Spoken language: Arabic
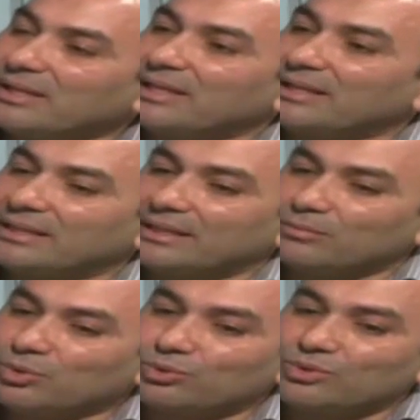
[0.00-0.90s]
اللي
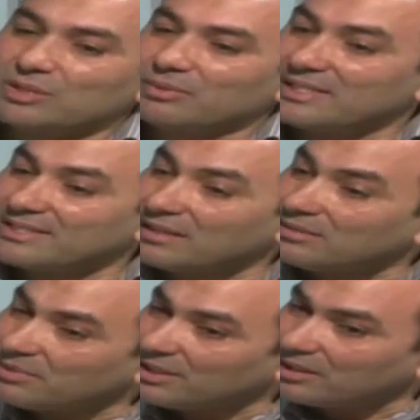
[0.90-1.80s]
ممكن تصيب
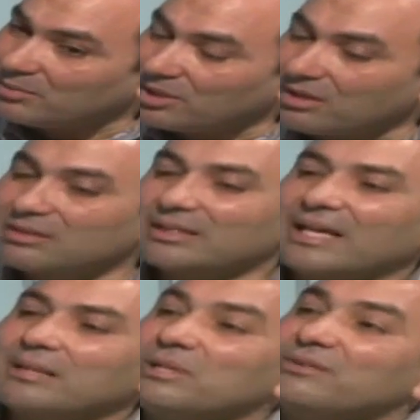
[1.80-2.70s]
الانسان بضرر
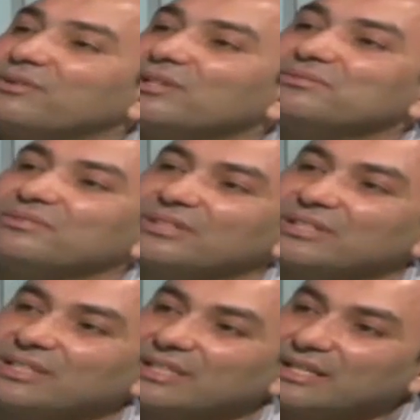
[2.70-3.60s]
عدم الافراط
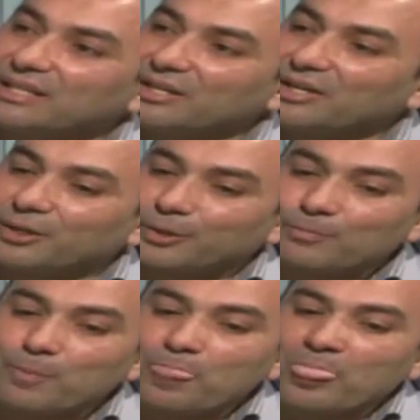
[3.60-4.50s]
في آه،
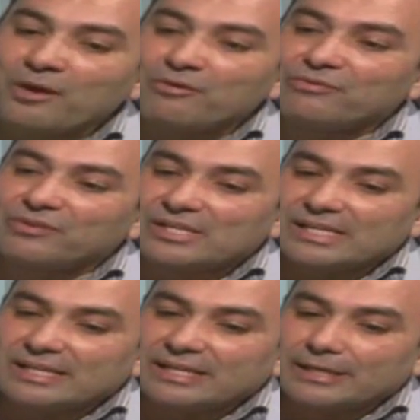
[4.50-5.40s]

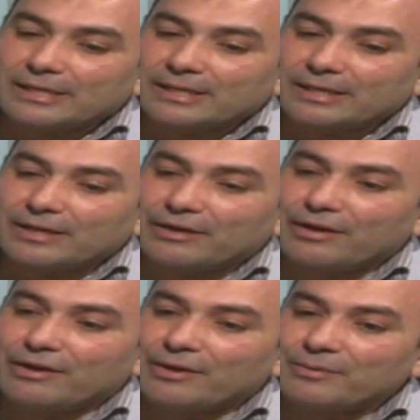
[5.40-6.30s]
في
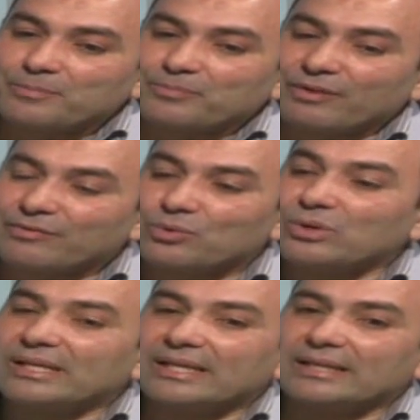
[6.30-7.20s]
آه، في
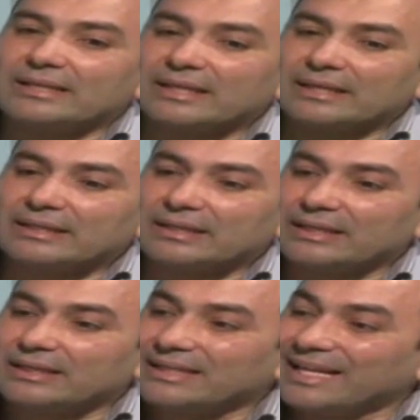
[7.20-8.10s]
كل
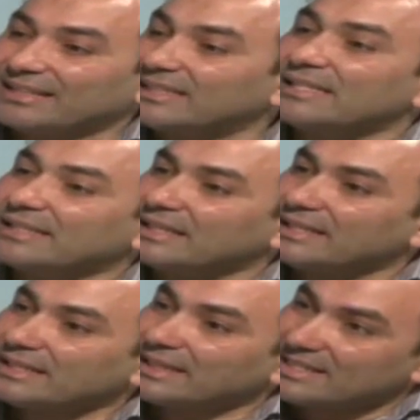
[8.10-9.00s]
العادات
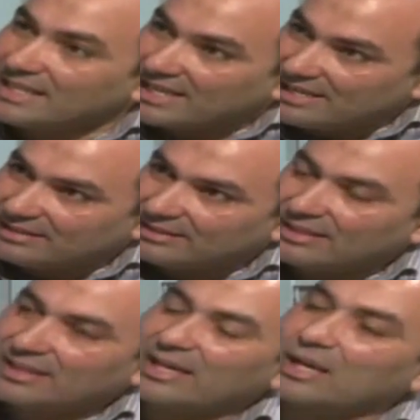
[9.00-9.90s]
الغذائيه
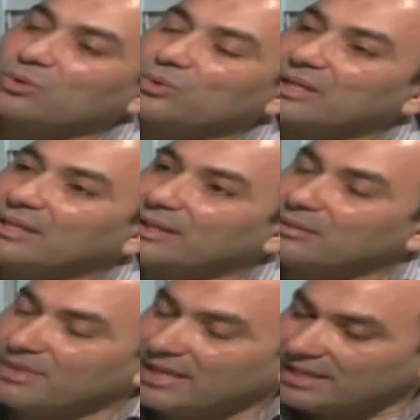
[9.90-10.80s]
او الاكلات
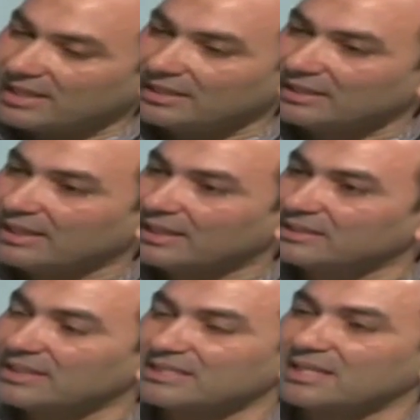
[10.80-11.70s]
التكاويه والفاست
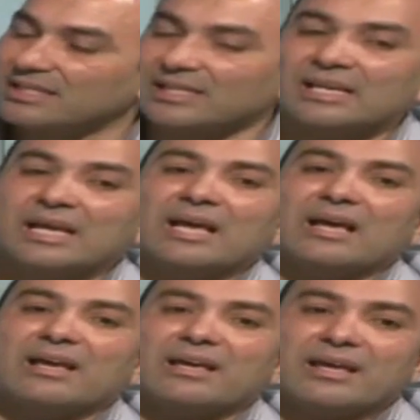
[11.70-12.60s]
فود مثلا
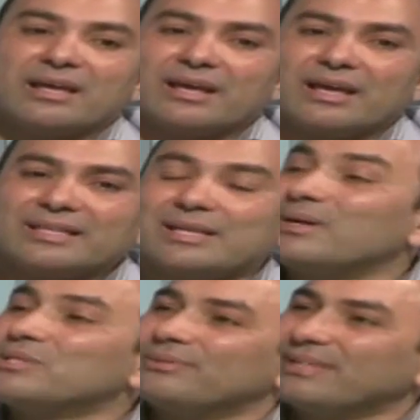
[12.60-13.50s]
آه
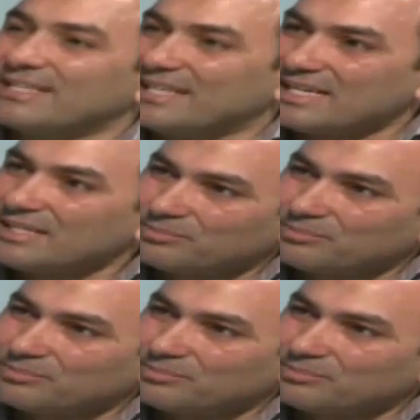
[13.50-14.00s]
التوازن الغذائي